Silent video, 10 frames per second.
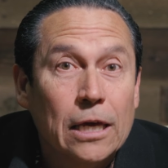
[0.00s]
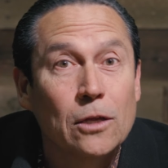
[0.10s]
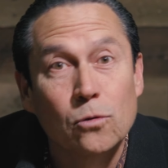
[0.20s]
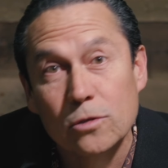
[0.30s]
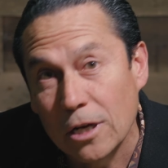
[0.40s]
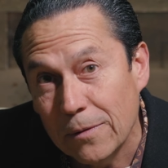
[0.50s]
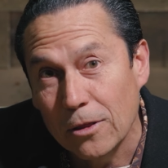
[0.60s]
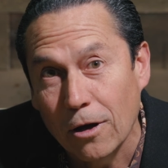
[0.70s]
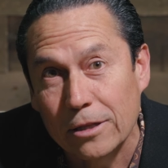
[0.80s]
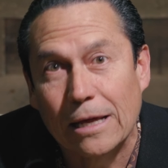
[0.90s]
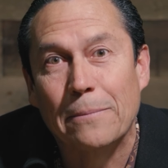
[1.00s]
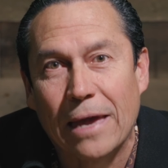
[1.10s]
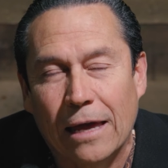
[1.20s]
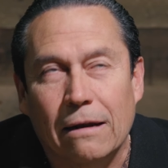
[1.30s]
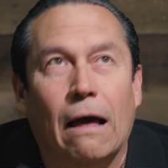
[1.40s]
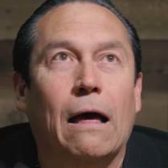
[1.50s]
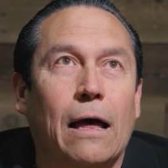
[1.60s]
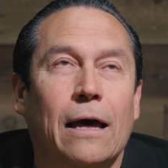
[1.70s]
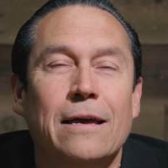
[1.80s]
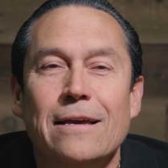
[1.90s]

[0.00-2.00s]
Y tu servidor también. Ah,